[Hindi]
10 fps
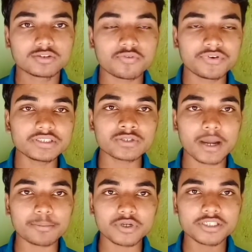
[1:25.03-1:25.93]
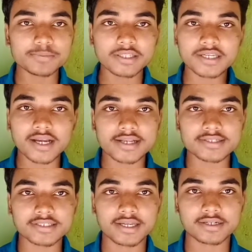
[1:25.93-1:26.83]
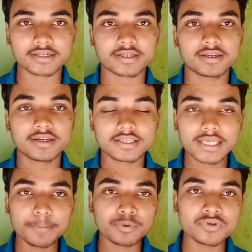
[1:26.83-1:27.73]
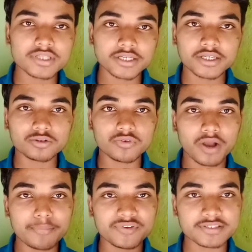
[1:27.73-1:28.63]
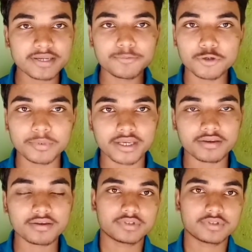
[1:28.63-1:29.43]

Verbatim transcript: तो फ्रेंड्स आपको इस बात का खासकर ध्यान रखना है कि आप हो सके तो आप फेस का वीडियो बनाएं